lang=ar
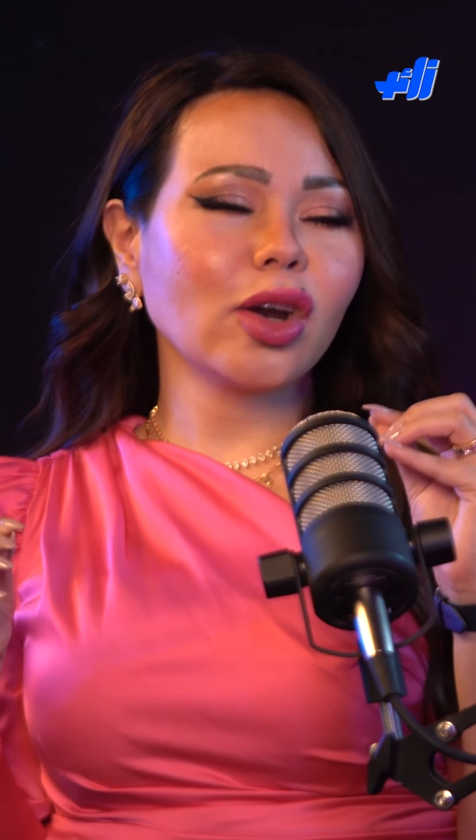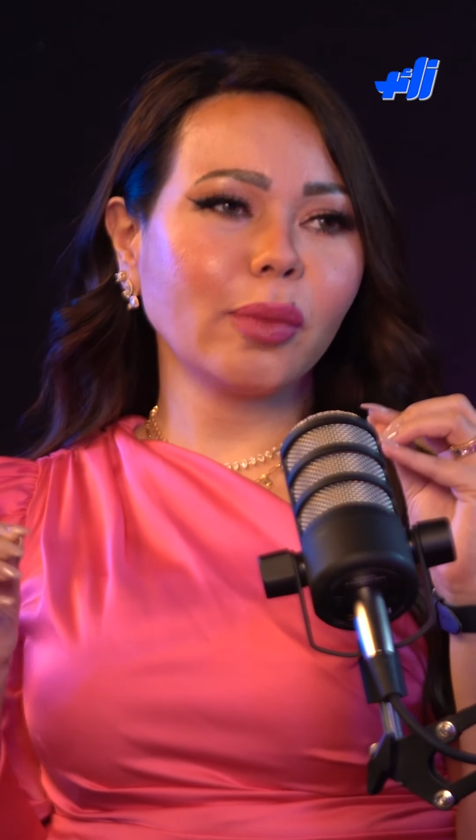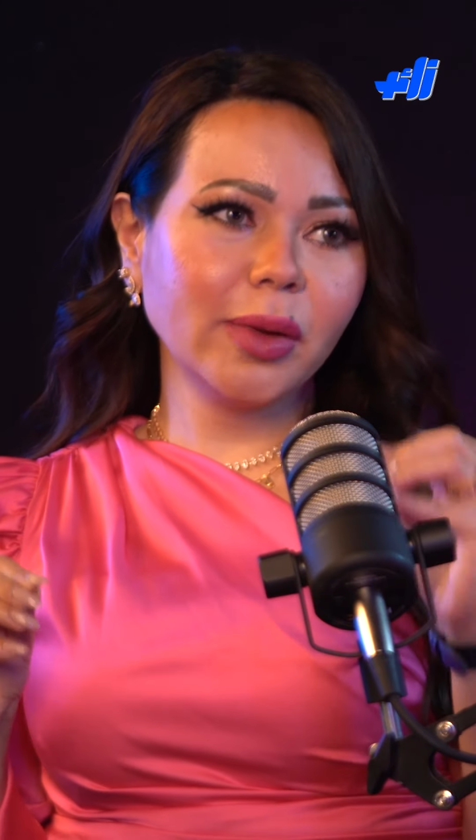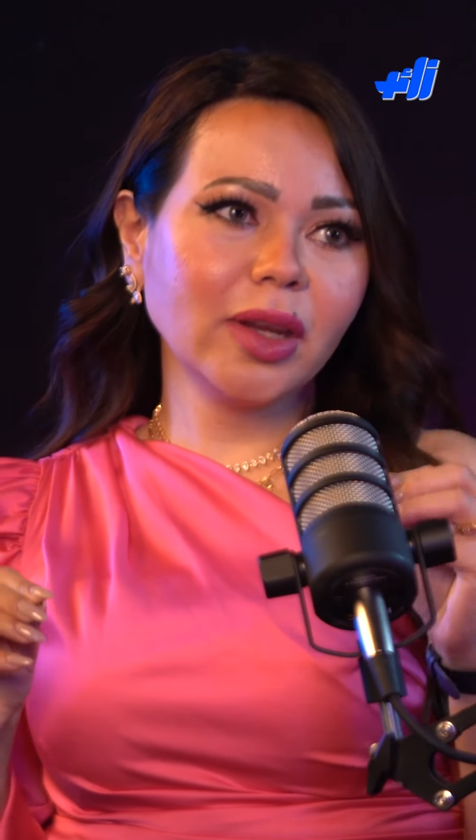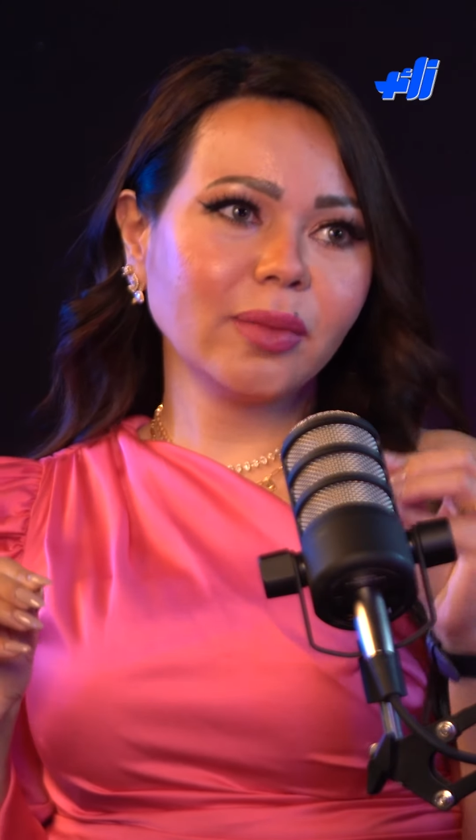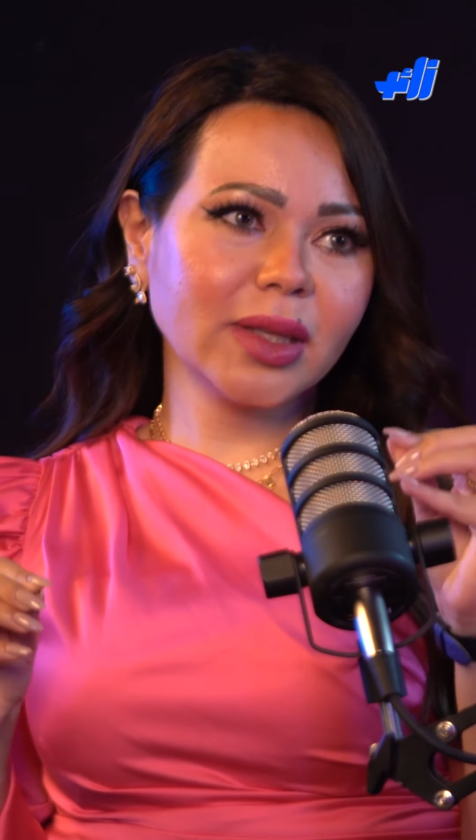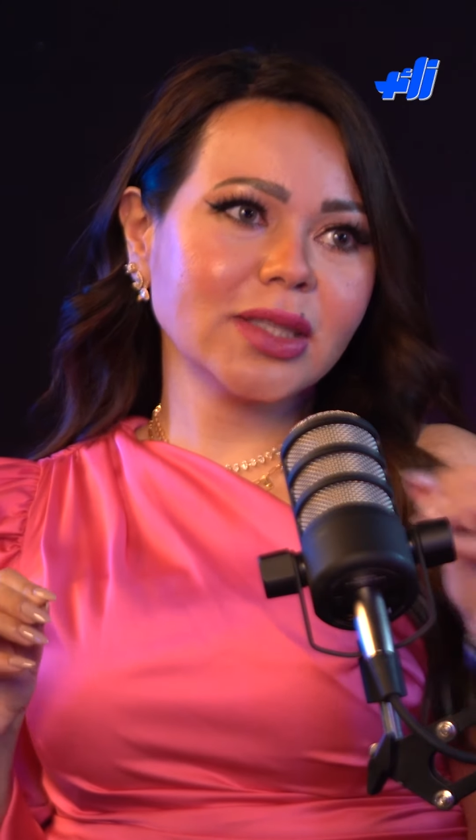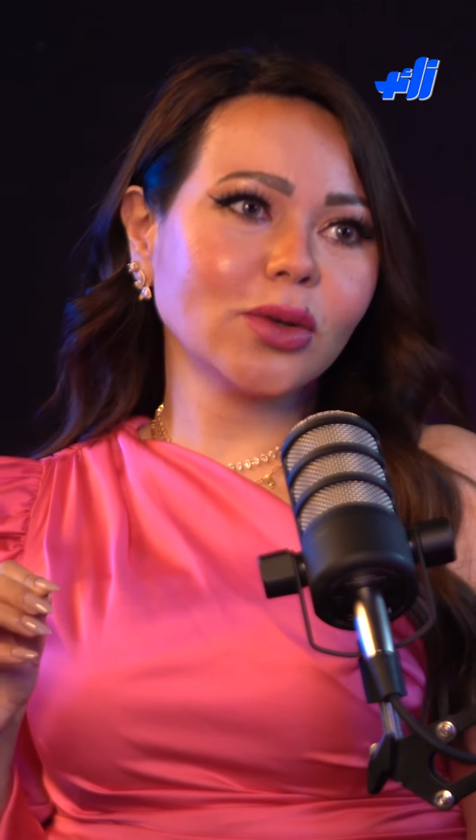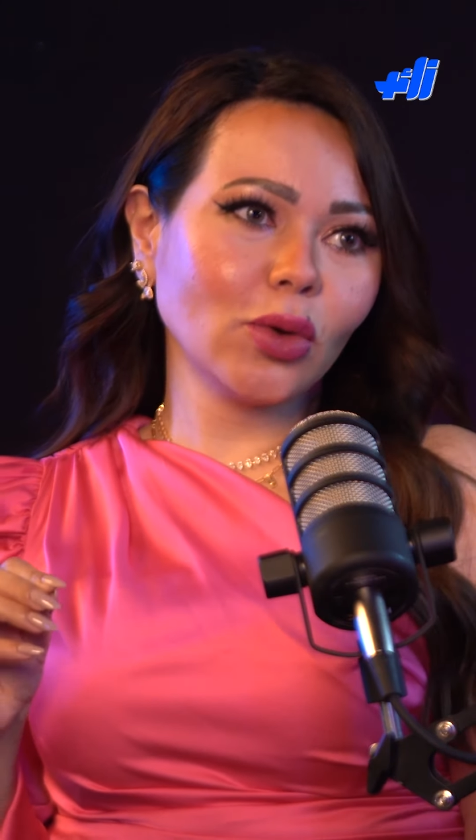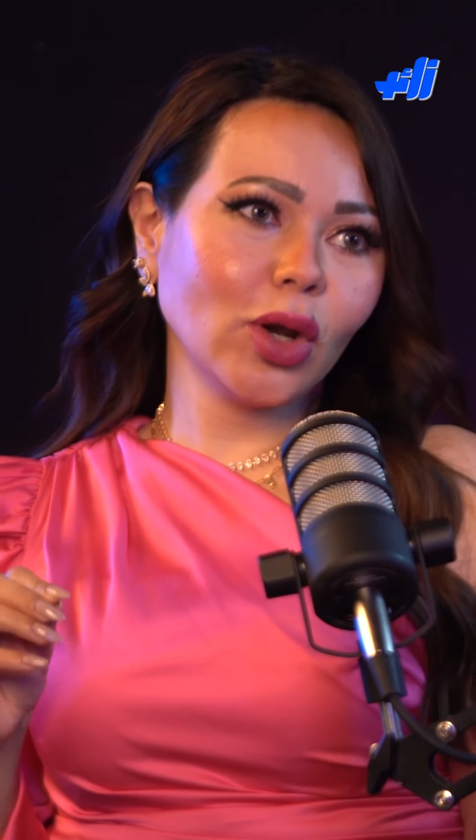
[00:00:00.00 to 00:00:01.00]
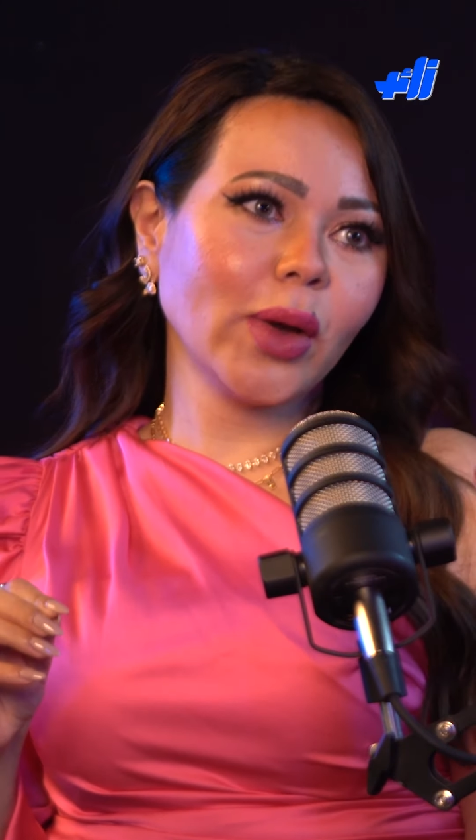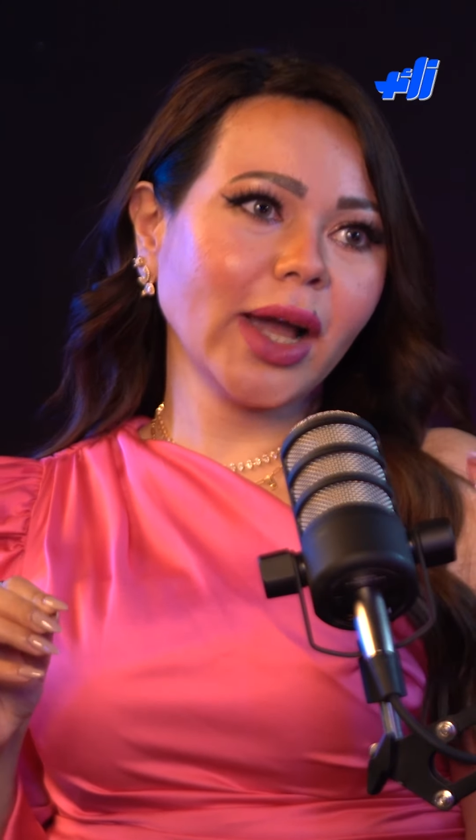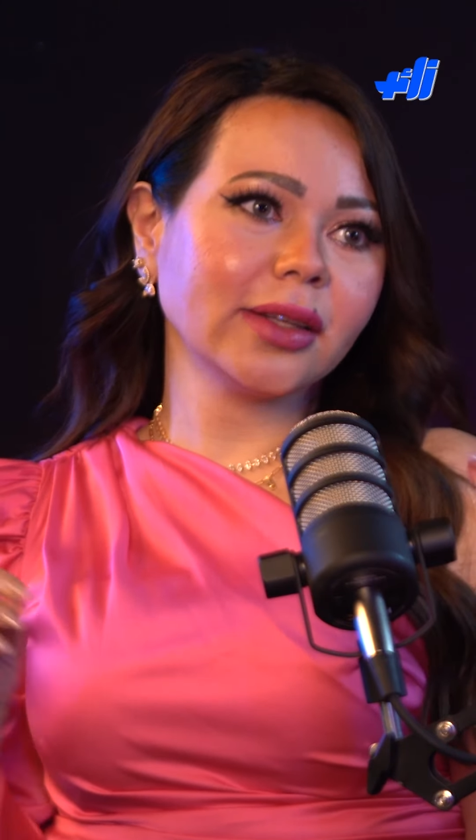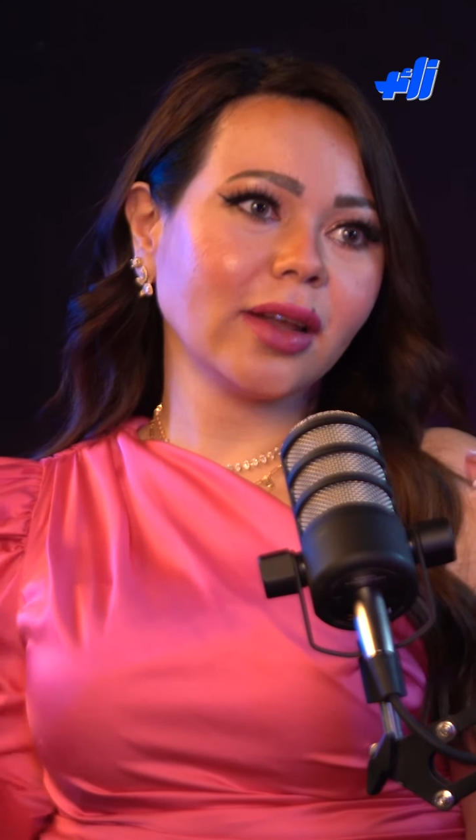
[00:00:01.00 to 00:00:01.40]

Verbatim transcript: ربنا بيدي كل واحد